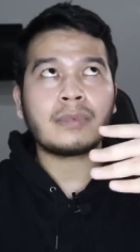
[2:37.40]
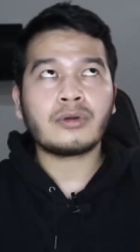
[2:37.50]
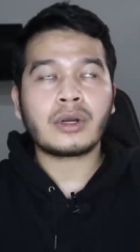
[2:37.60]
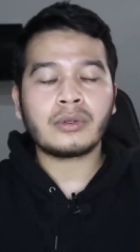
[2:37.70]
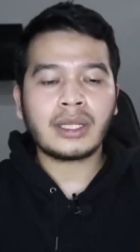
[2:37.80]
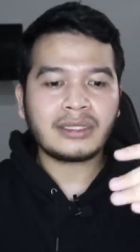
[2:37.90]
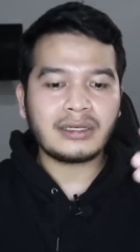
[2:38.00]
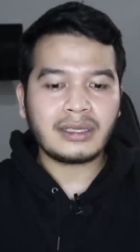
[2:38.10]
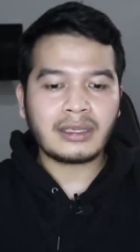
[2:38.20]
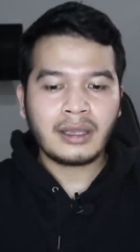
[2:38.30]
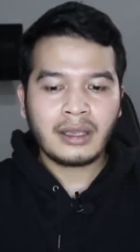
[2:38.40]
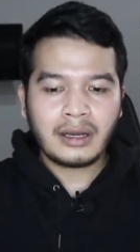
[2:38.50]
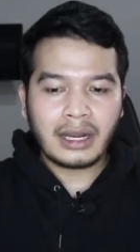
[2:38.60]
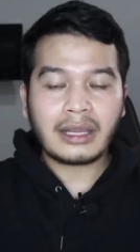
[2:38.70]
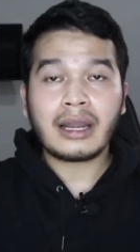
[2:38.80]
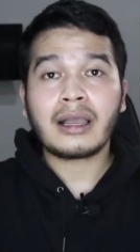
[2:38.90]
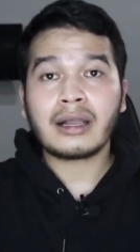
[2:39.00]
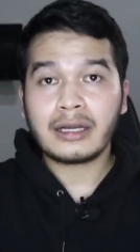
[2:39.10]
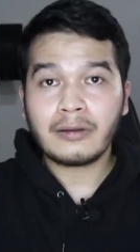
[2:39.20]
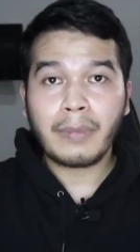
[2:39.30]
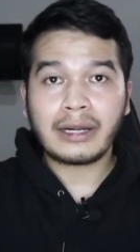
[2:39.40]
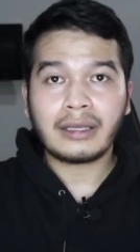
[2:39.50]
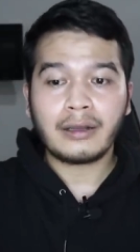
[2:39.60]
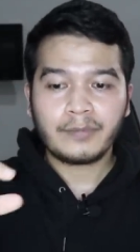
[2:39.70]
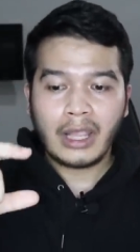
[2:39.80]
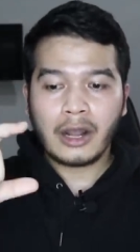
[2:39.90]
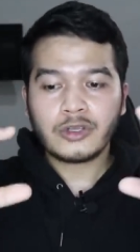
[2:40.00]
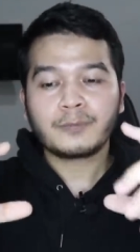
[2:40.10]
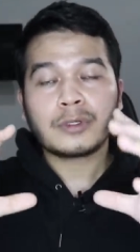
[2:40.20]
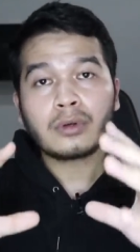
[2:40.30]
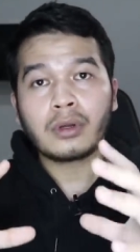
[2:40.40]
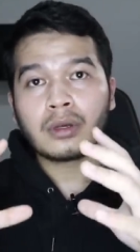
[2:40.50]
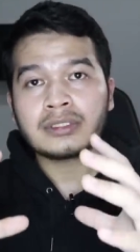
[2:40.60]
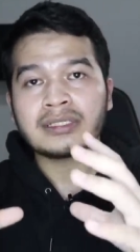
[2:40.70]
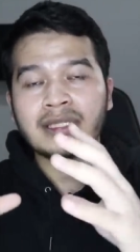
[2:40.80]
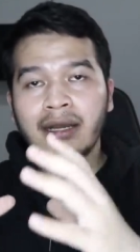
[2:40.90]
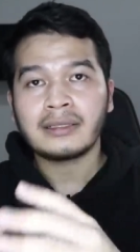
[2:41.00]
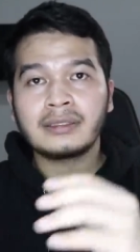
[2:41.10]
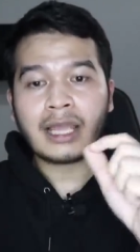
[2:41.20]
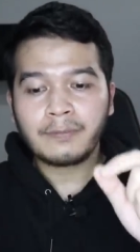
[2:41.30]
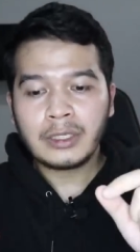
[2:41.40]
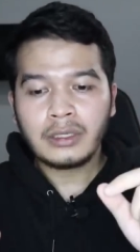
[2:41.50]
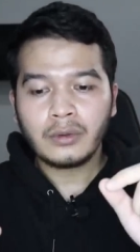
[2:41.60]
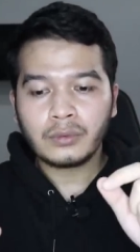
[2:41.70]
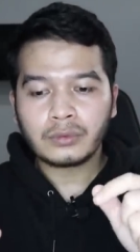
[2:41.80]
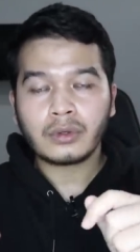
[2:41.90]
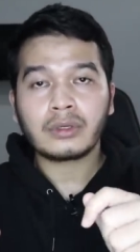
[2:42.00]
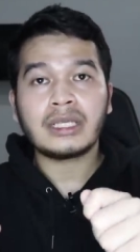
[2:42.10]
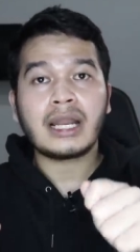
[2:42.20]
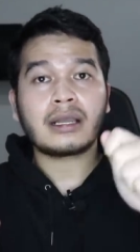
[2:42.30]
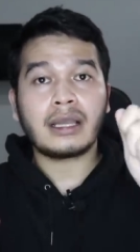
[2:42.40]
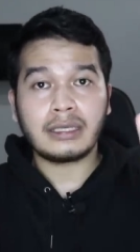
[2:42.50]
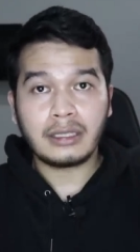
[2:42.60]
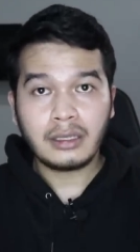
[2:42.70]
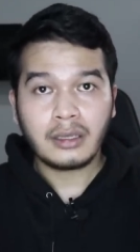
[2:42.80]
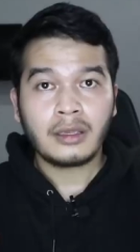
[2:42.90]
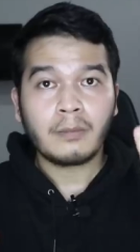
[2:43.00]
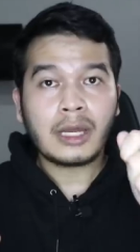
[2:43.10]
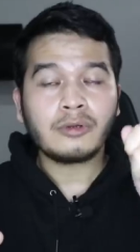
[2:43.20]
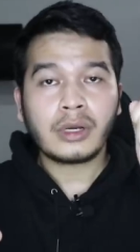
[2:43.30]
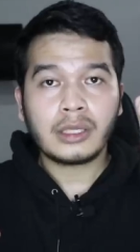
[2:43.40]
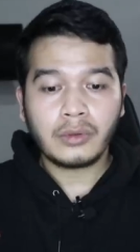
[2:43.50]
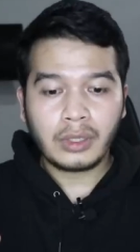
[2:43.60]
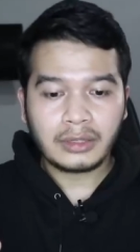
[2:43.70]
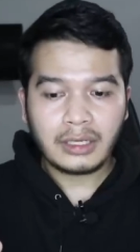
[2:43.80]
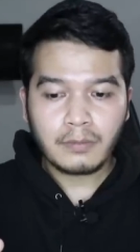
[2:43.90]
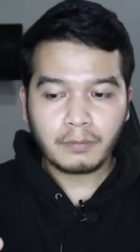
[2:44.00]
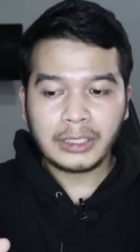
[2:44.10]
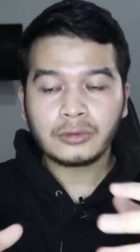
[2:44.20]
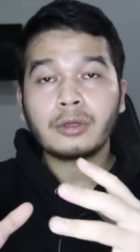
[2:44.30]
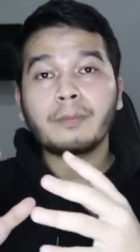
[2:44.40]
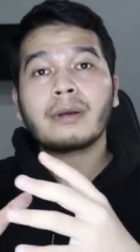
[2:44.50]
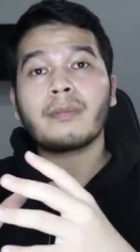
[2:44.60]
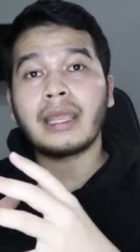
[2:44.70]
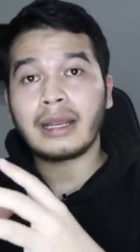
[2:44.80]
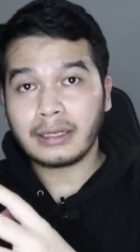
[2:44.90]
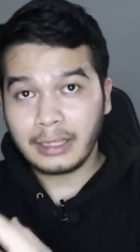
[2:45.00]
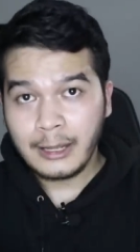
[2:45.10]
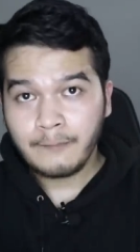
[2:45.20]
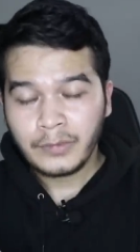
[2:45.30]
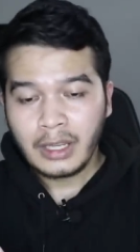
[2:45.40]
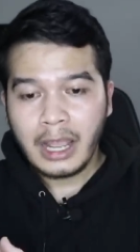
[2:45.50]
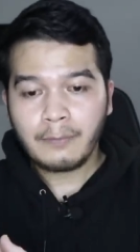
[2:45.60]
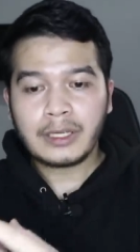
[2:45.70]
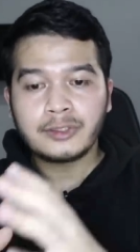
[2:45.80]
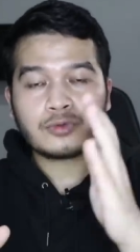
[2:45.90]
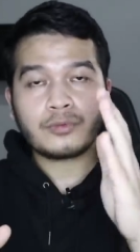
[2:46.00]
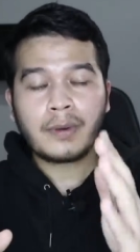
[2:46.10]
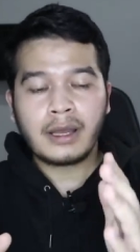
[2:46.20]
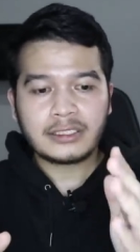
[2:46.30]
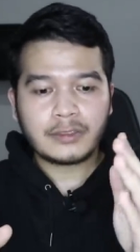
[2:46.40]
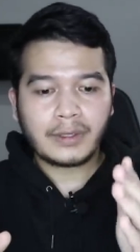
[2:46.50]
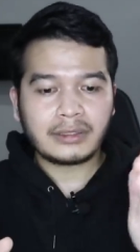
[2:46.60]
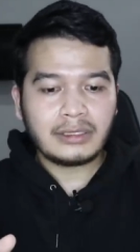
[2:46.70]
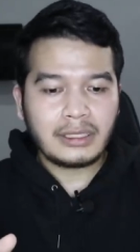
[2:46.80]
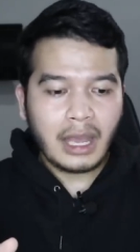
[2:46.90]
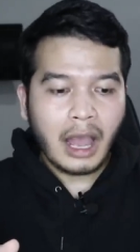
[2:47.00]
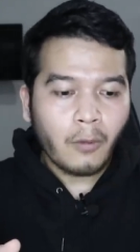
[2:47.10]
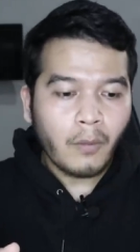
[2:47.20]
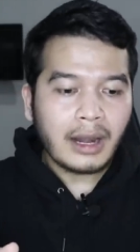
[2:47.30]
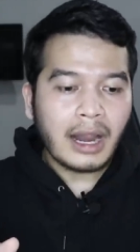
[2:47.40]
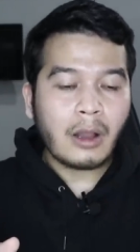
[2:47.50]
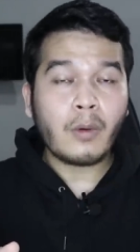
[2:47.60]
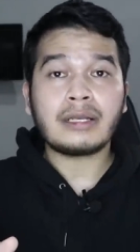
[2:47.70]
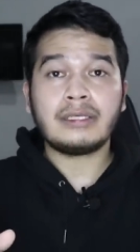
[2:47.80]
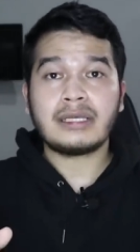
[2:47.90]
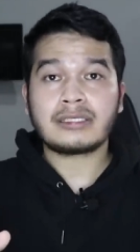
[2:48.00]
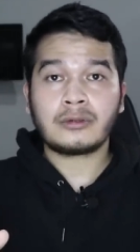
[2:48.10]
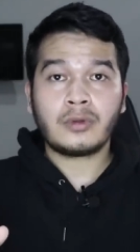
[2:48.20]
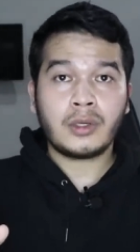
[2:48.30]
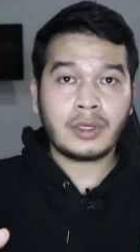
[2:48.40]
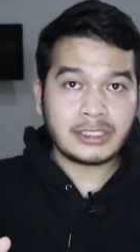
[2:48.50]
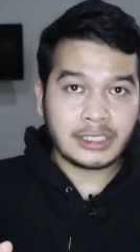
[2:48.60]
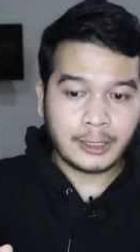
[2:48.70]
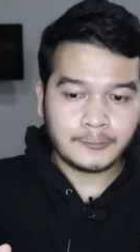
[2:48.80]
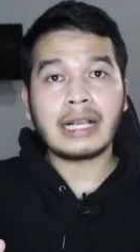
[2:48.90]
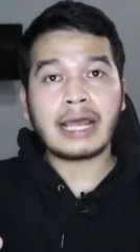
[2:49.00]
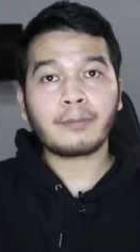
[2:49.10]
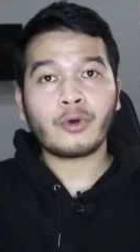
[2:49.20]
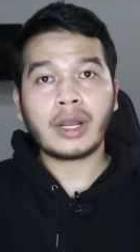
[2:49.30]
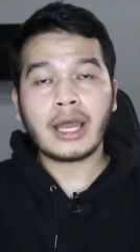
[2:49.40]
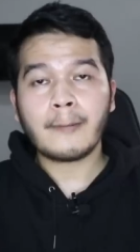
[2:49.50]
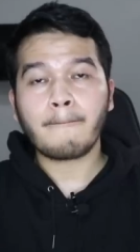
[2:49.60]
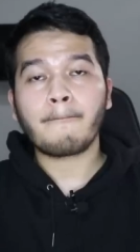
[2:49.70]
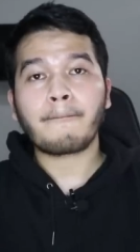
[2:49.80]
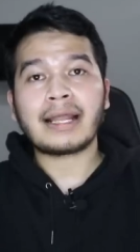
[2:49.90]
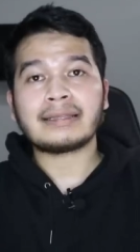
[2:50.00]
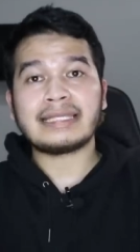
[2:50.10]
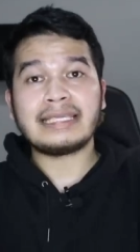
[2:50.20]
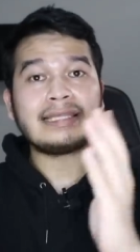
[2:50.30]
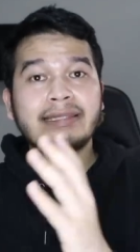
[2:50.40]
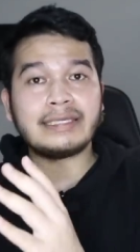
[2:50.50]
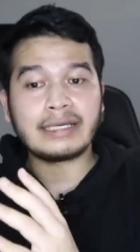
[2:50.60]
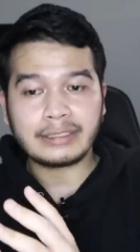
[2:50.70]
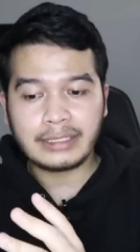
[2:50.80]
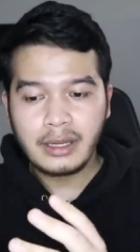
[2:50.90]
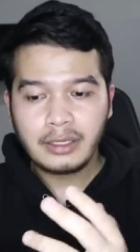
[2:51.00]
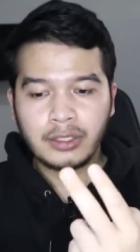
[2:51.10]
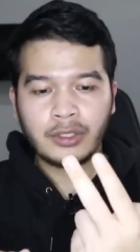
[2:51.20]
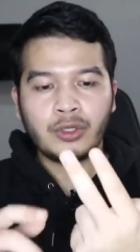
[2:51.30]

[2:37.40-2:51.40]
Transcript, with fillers: Madura United di laga-laga kedepannya harus perlu kekonsistenan tetapi untuk di laga ini Madura United bentuk permainannya hampir serupa seperti di awal-awal Liga 1 Indonesia dengan pola 4-3-3 nya